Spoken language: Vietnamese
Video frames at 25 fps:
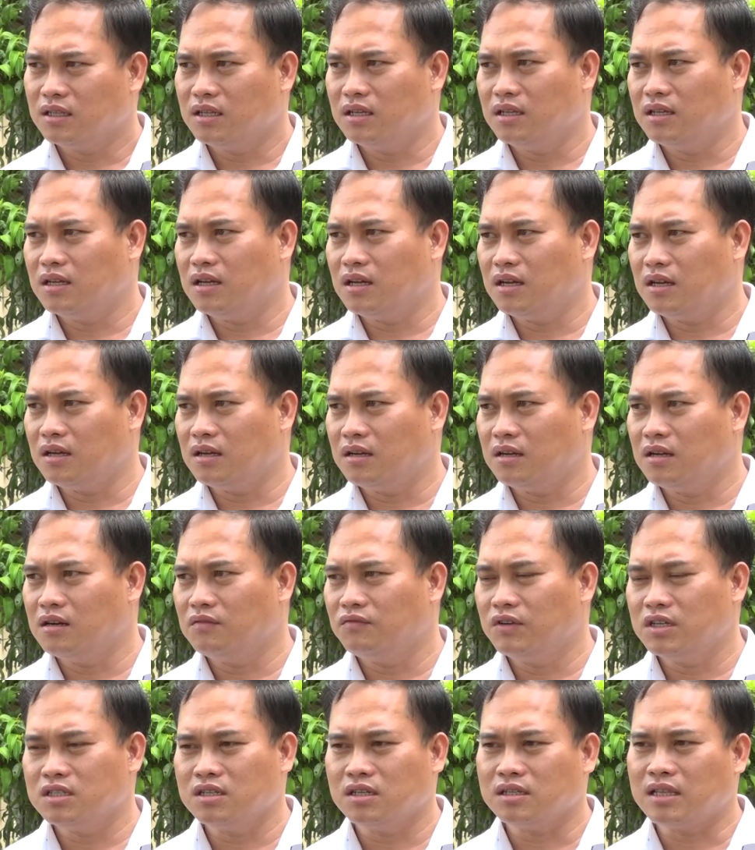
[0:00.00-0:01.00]
thì
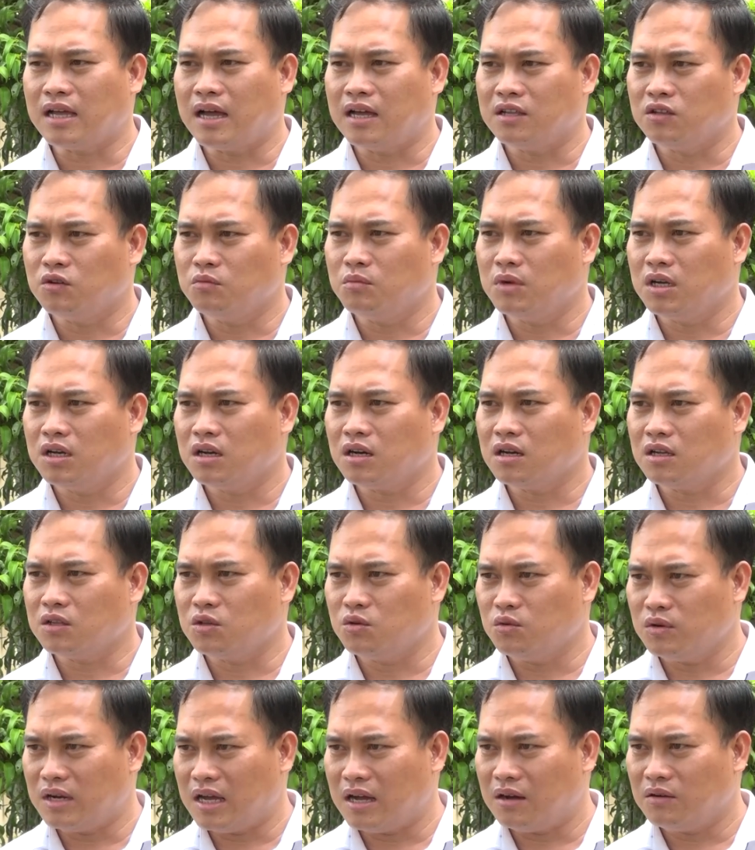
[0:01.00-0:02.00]
đơn vị sở tại chuẩn bị rất là
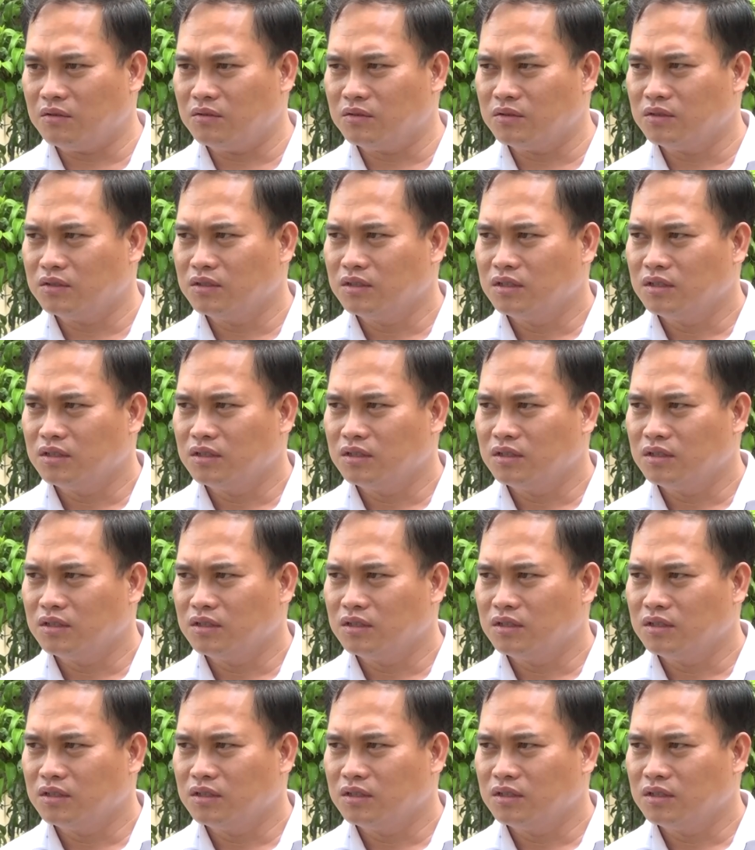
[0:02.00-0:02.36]
chu đáo.